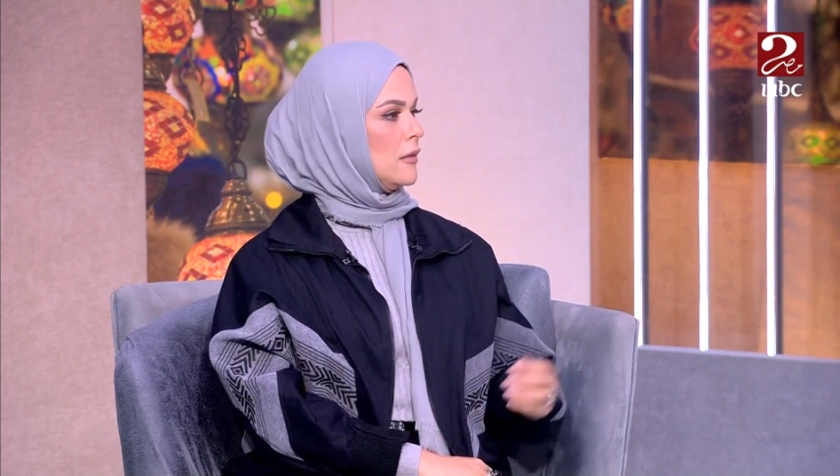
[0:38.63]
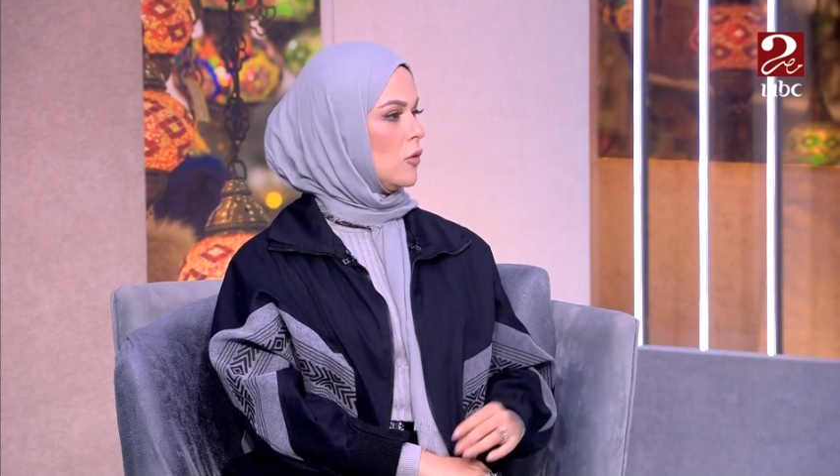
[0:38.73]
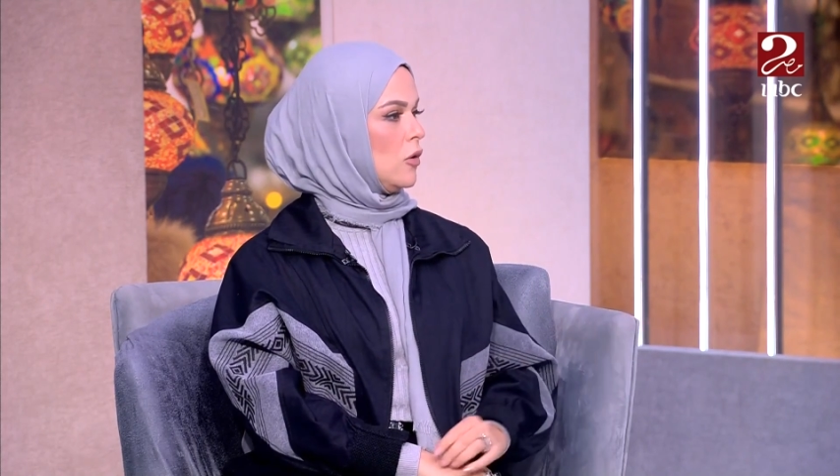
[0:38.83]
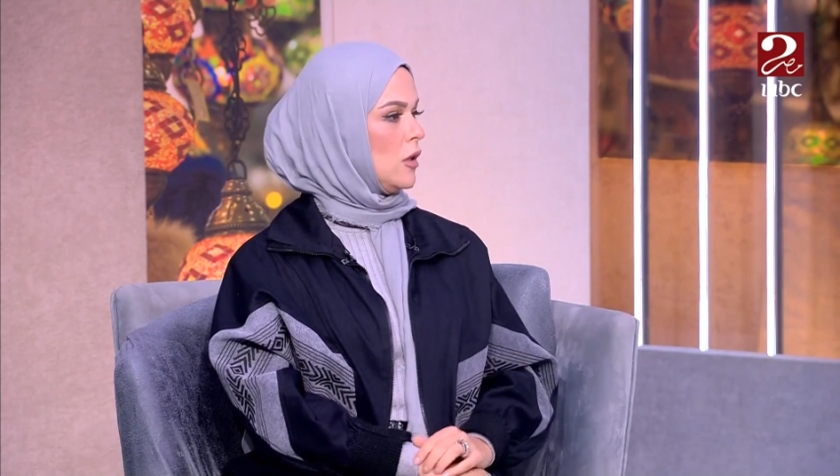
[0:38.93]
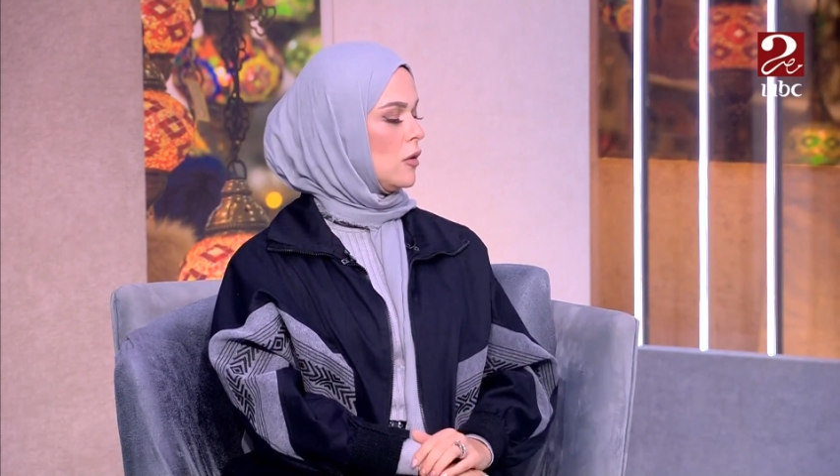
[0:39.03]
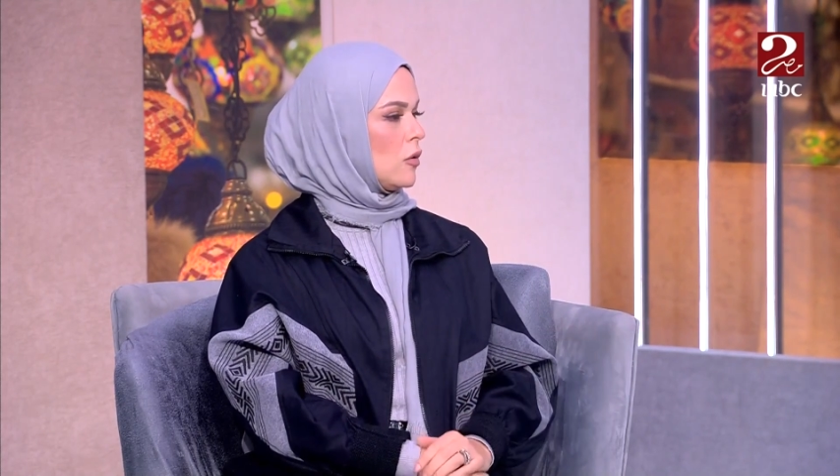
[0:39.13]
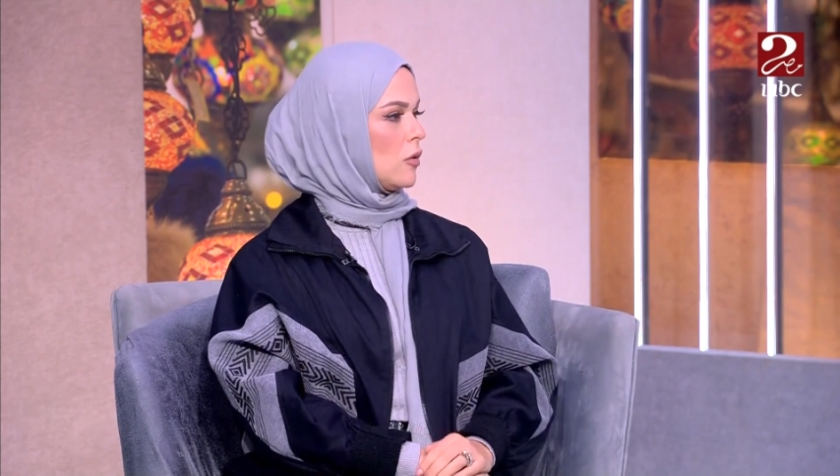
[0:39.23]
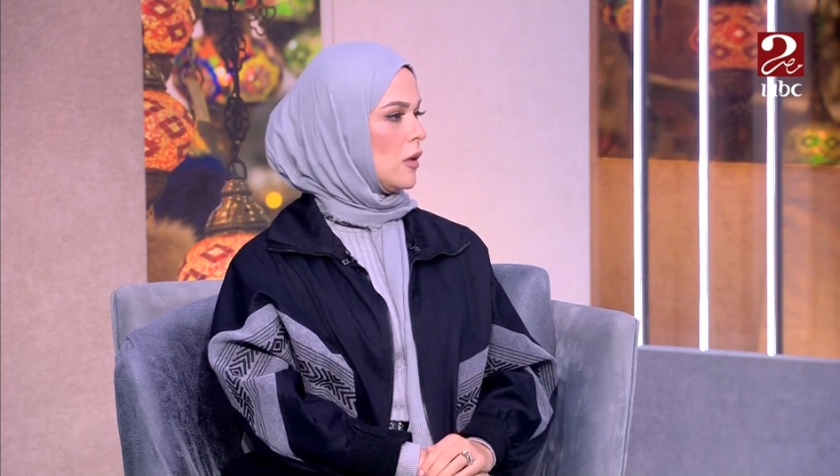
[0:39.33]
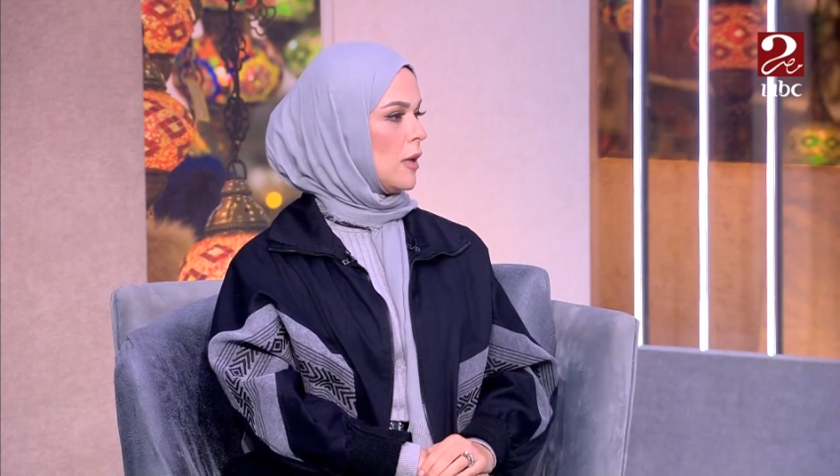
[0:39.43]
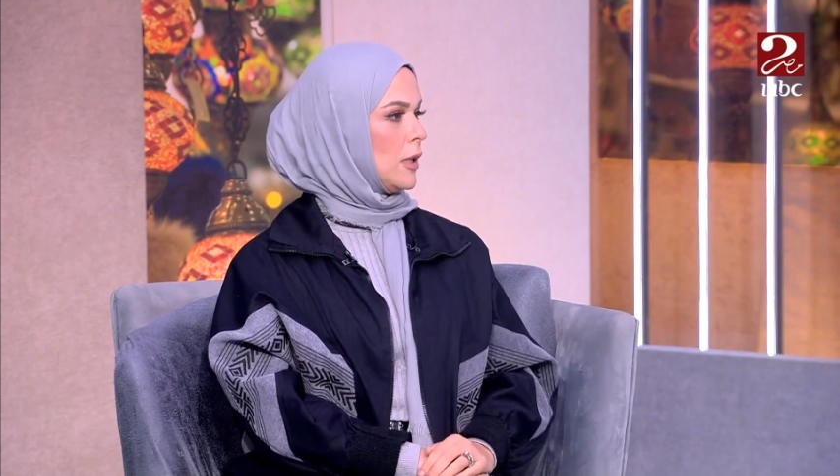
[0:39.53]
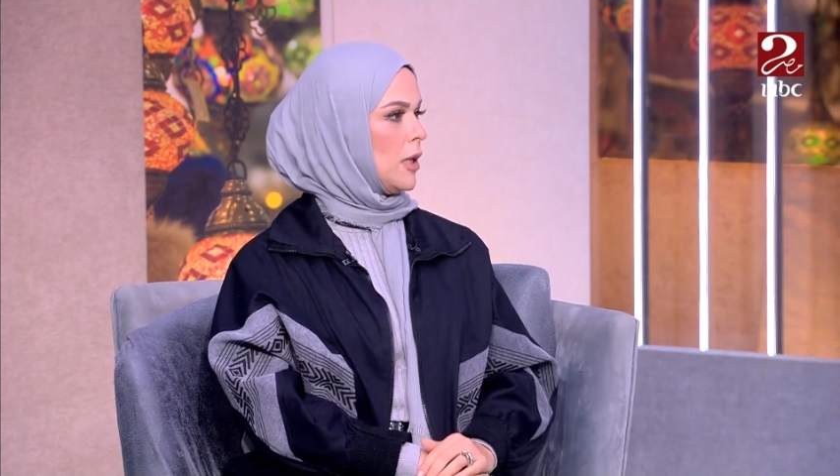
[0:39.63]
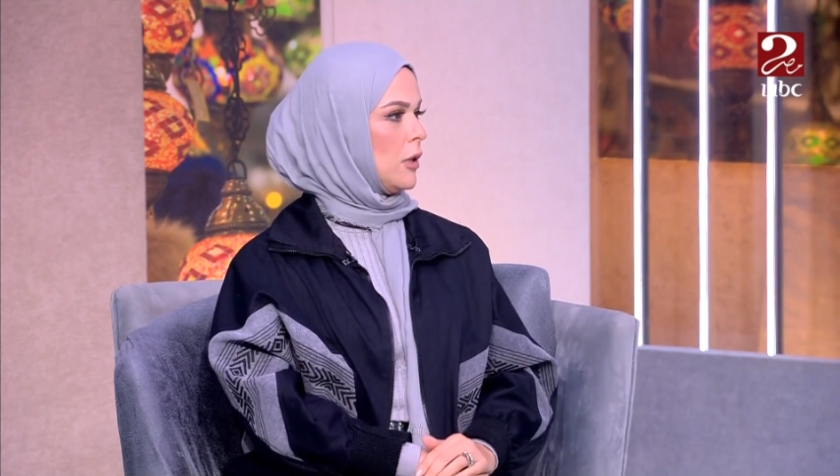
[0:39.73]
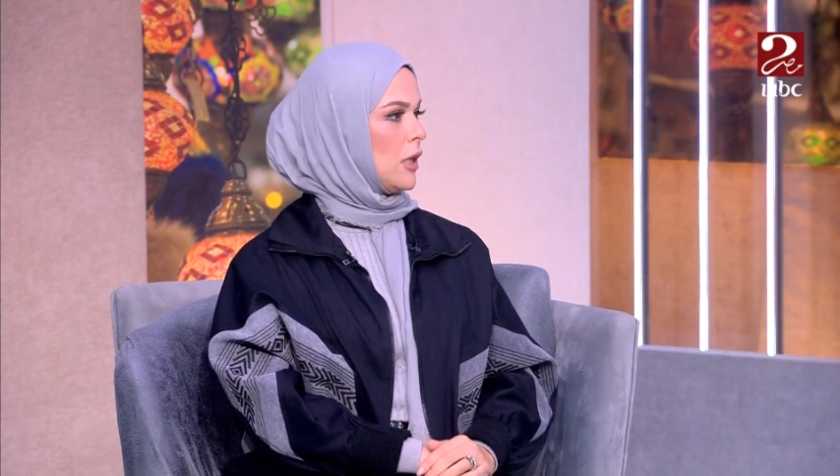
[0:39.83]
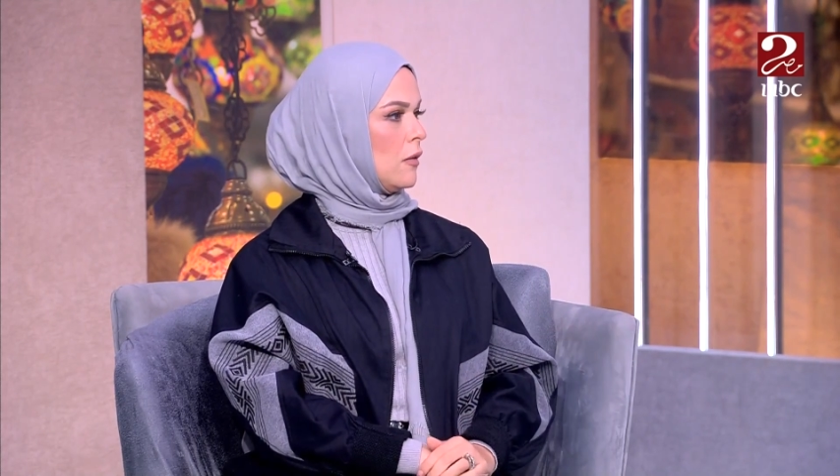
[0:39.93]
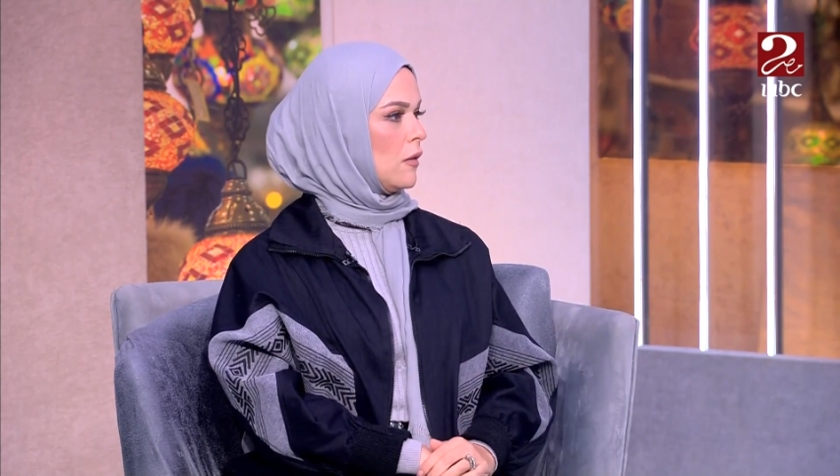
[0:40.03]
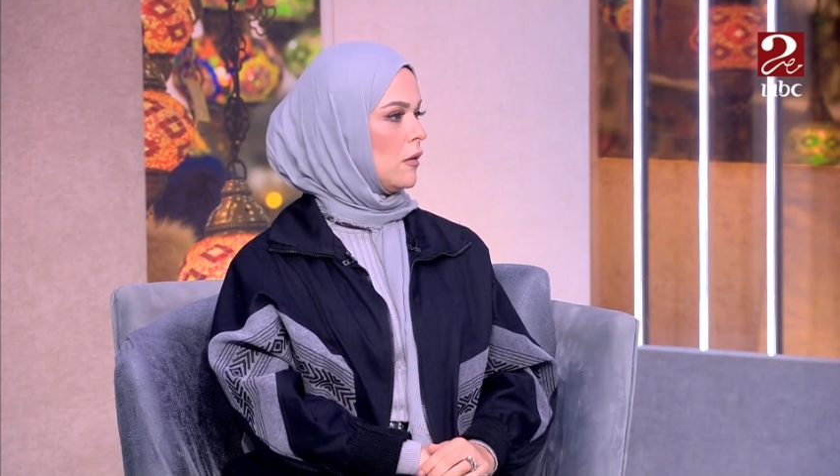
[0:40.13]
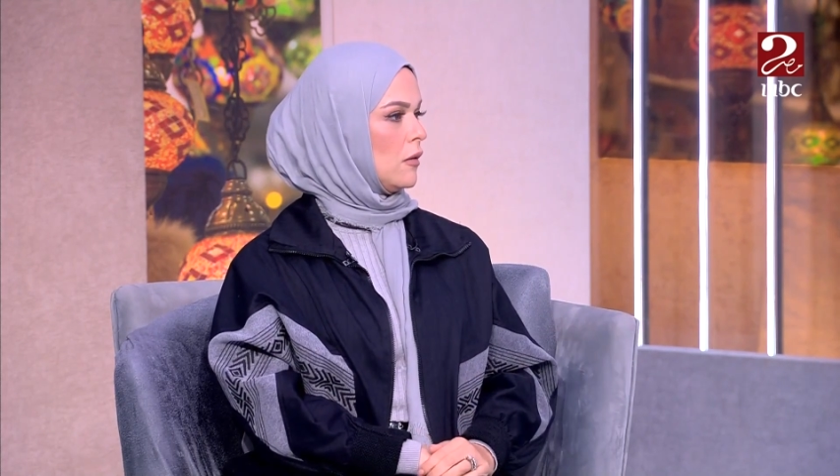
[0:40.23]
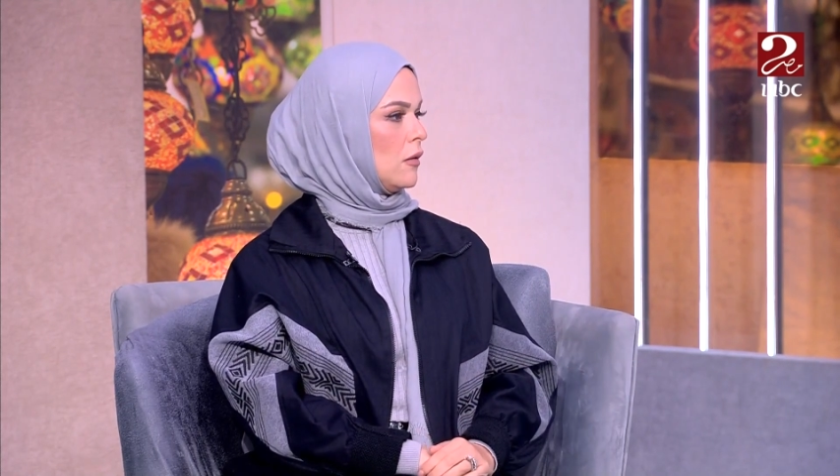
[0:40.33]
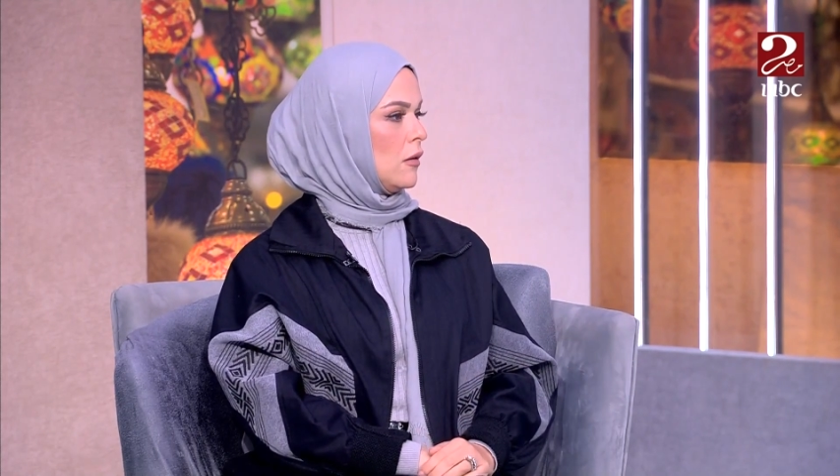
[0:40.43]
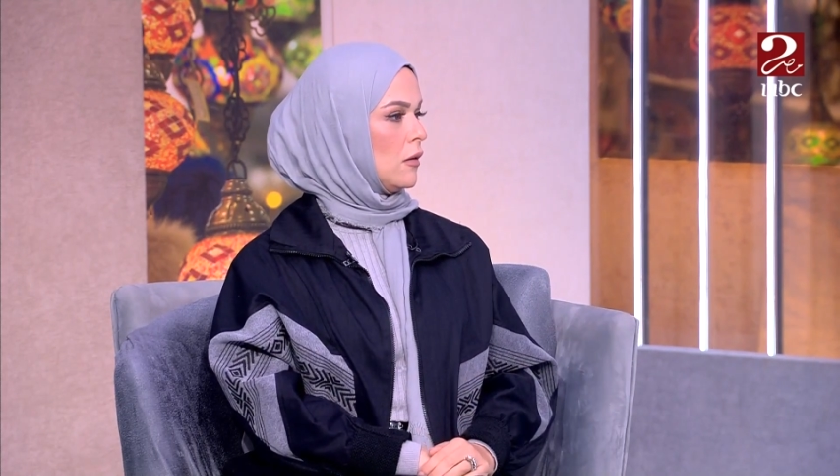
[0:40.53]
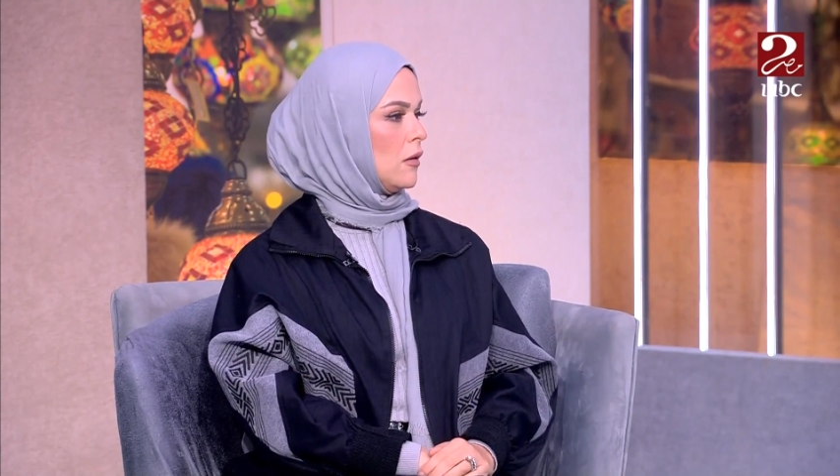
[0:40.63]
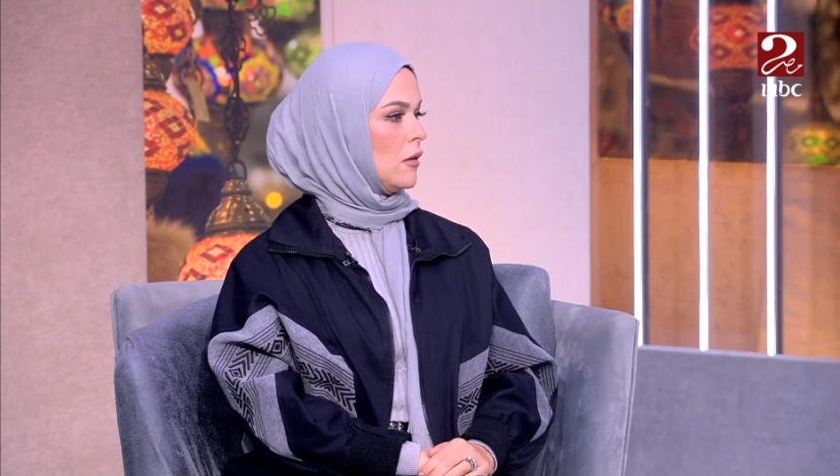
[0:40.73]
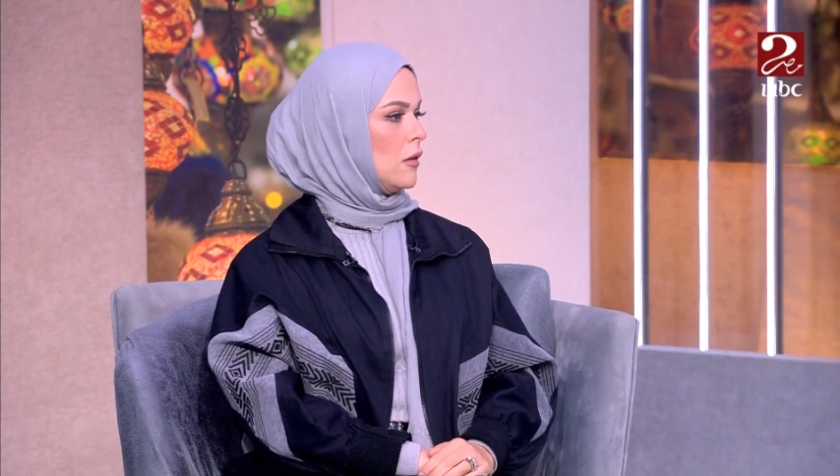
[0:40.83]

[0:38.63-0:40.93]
قول لي يا طارق هبدأ بيك انت زي